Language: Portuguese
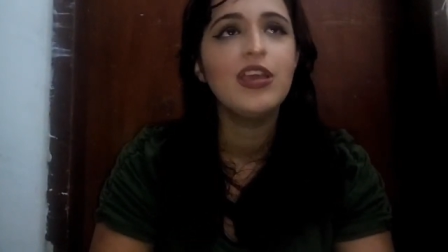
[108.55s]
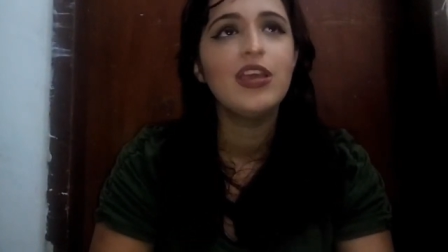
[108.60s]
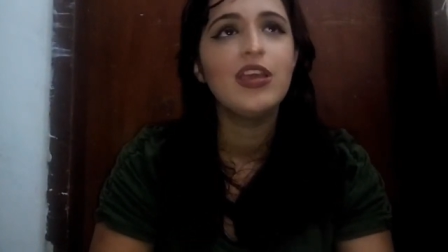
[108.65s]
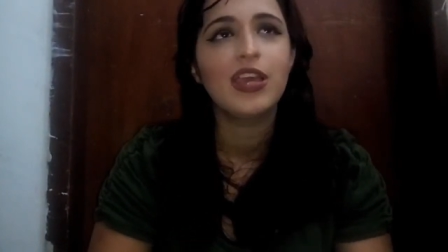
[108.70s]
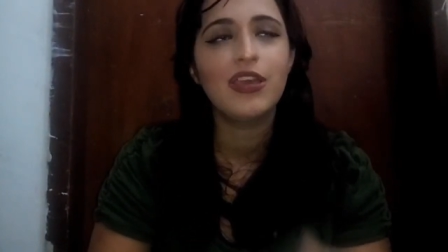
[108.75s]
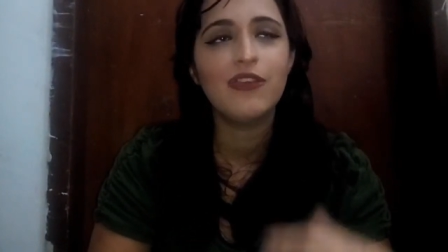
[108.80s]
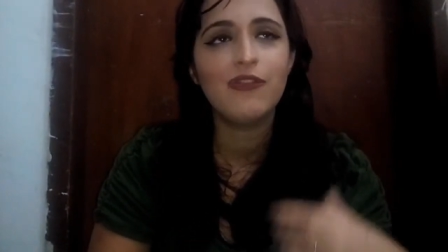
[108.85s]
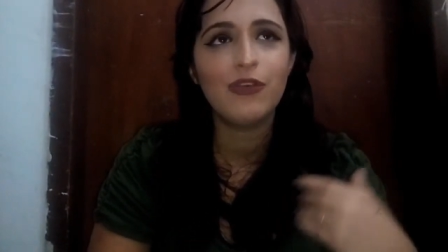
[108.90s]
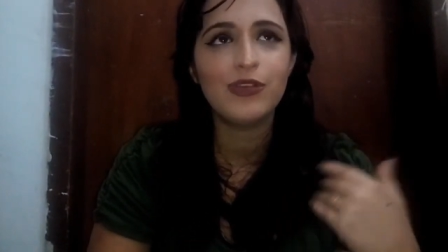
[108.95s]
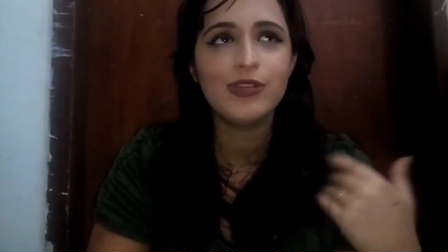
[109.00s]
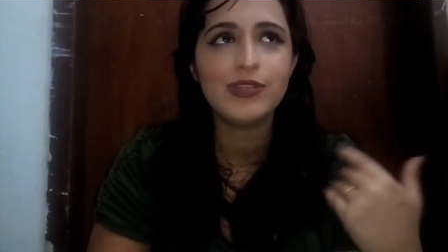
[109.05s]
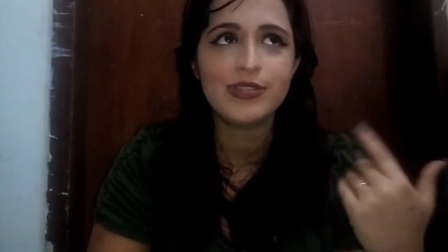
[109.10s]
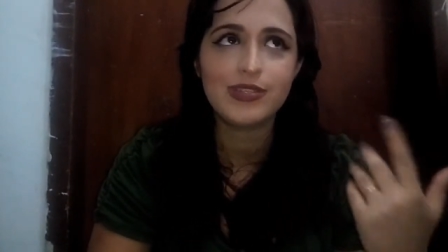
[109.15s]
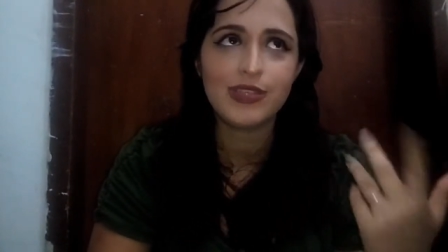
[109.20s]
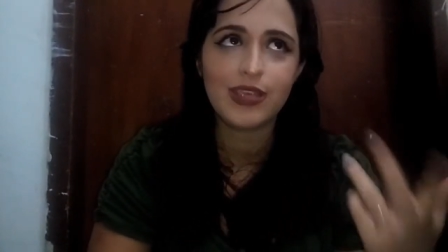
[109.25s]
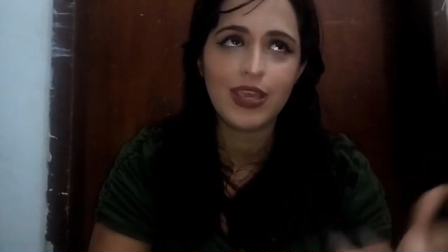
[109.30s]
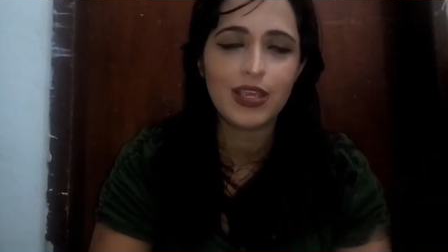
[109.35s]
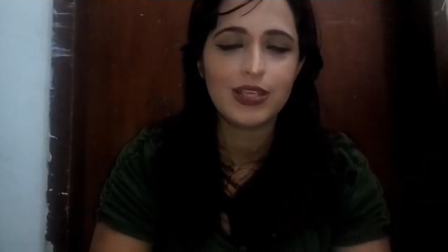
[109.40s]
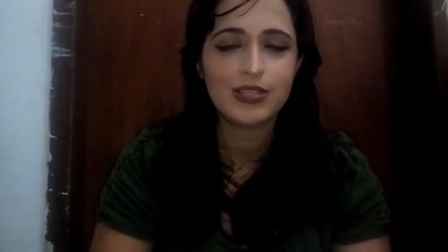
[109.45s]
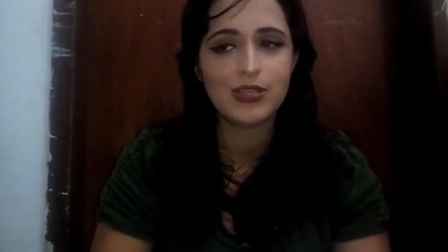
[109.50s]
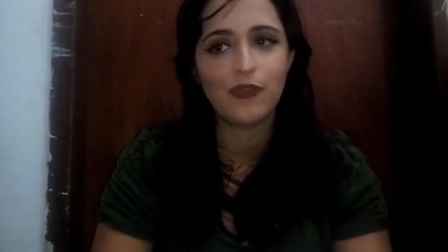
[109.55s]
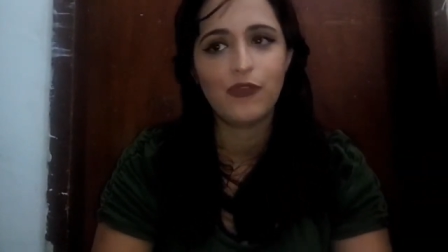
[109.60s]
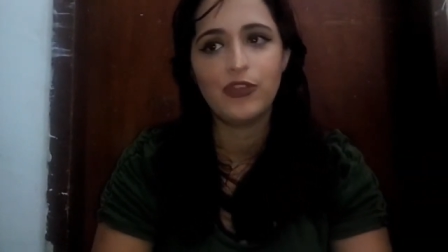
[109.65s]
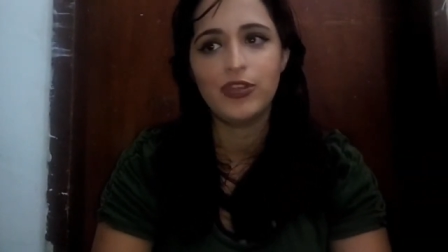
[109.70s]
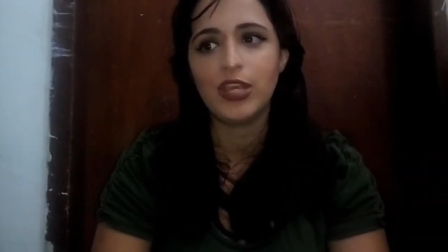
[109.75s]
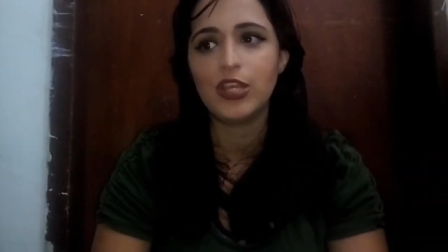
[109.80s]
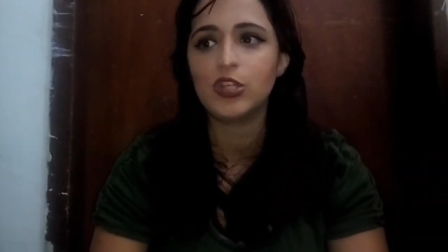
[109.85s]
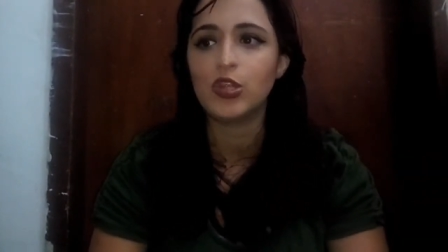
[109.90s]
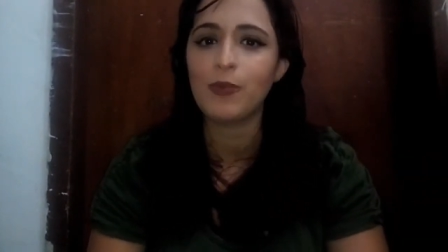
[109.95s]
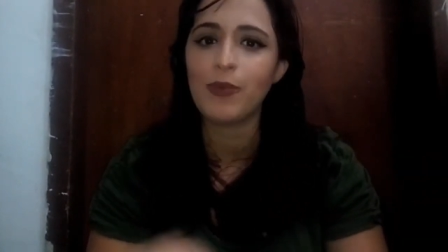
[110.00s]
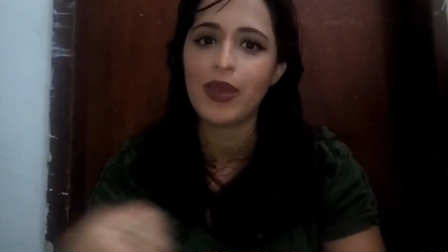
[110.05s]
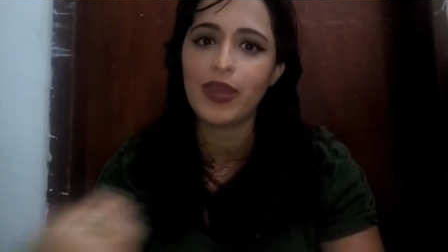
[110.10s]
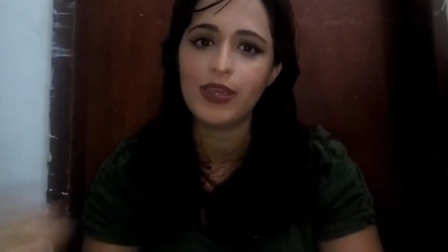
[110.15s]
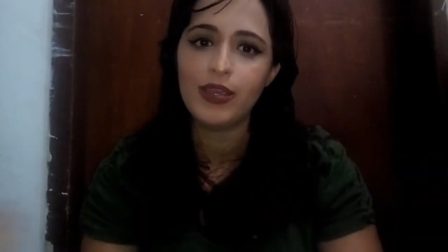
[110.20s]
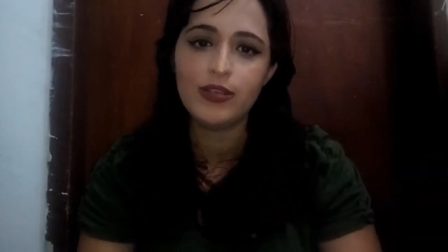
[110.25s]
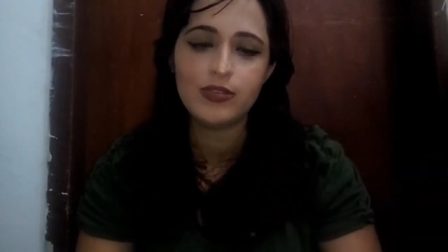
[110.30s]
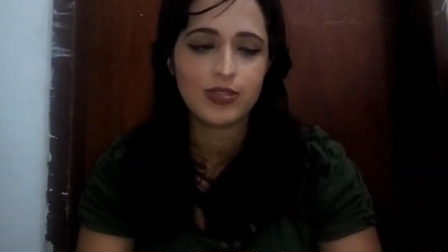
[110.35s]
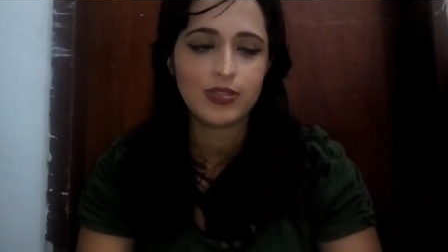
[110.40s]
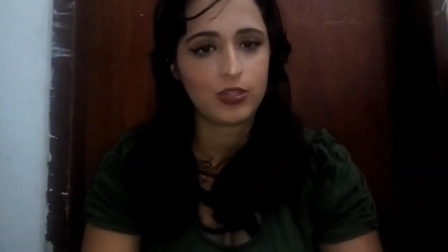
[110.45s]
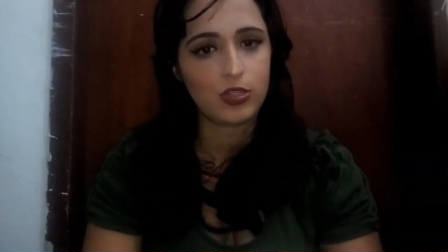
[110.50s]
Que vão dizer que seu filho tem que tomar
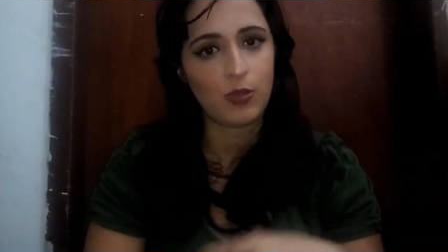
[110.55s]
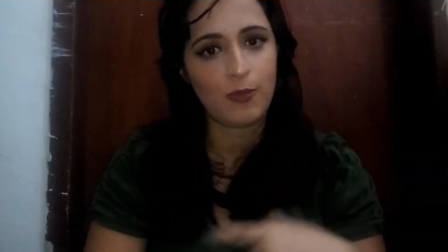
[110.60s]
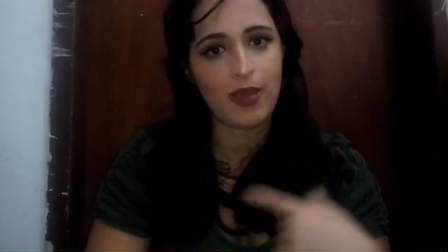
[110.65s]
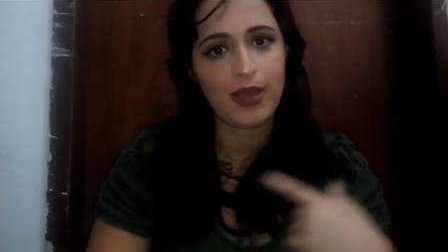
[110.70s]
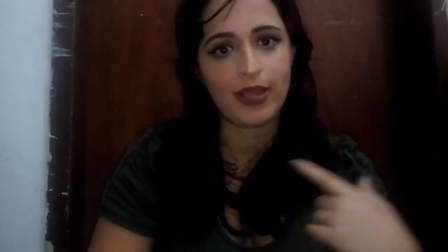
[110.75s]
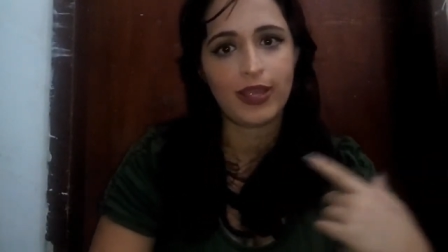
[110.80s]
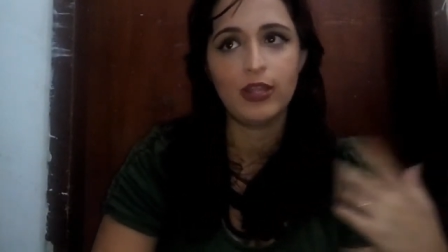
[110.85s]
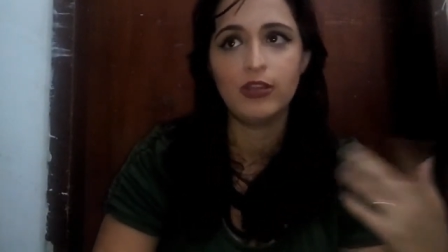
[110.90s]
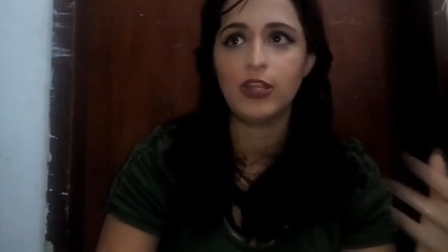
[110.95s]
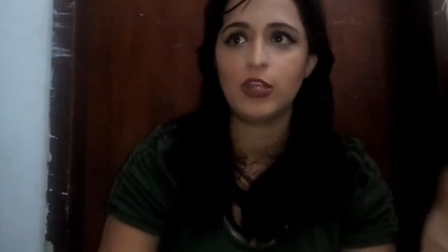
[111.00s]
isso, tem que tomar aquilo,